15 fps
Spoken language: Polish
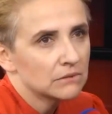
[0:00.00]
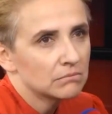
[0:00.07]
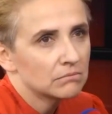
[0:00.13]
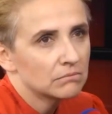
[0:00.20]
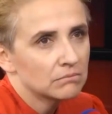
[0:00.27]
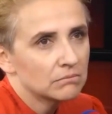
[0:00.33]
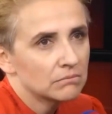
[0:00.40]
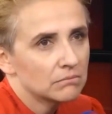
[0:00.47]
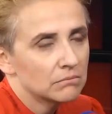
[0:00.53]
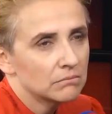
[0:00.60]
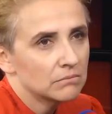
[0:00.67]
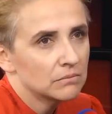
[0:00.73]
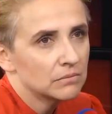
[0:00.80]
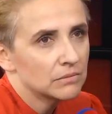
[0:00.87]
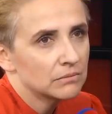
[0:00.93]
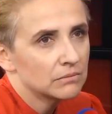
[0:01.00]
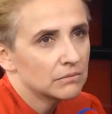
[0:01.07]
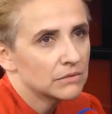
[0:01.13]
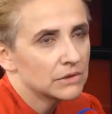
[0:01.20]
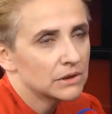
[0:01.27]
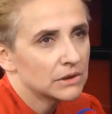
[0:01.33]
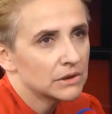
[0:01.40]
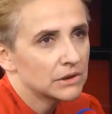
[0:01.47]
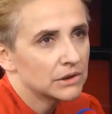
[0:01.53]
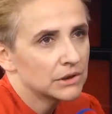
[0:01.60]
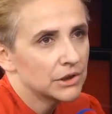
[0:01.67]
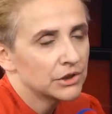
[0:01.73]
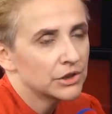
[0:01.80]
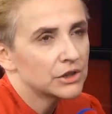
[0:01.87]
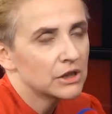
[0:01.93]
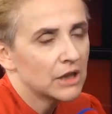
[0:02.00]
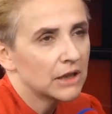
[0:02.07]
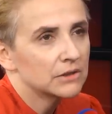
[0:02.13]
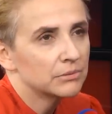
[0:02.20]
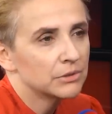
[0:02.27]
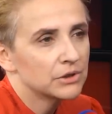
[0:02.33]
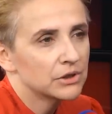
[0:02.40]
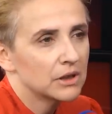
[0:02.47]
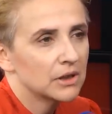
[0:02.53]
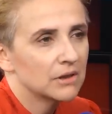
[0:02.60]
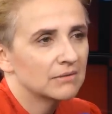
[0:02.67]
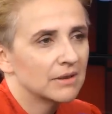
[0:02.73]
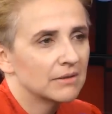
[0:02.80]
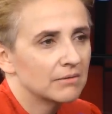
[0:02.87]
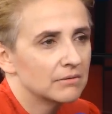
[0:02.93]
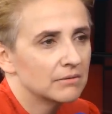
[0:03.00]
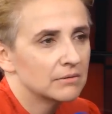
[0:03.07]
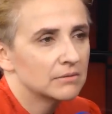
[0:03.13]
Mm, z 10 lat myślę. Mm.